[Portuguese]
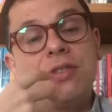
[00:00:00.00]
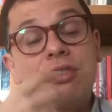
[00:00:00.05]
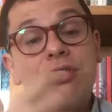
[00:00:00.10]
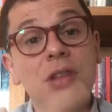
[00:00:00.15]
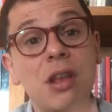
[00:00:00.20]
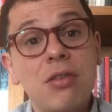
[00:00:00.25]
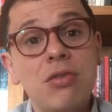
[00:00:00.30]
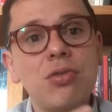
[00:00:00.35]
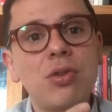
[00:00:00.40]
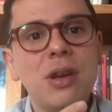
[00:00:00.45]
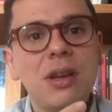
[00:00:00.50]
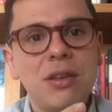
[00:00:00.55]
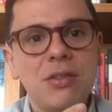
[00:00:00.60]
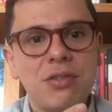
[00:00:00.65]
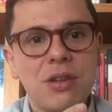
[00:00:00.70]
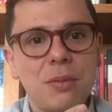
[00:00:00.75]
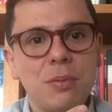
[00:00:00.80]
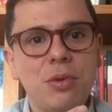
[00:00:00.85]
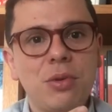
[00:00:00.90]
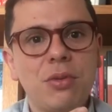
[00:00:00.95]

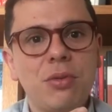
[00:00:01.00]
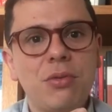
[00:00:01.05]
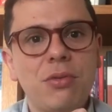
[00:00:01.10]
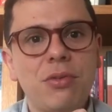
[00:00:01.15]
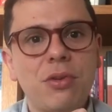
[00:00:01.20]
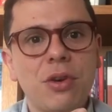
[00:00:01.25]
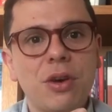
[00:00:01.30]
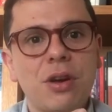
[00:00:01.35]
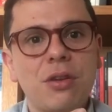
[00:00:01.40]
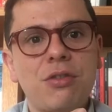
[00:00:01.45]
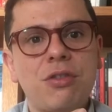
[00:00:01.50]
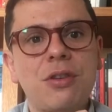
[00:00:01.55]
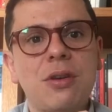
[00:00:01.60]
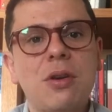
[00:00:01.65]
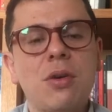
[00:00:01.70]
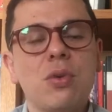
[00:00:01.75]
extensionista muito forte,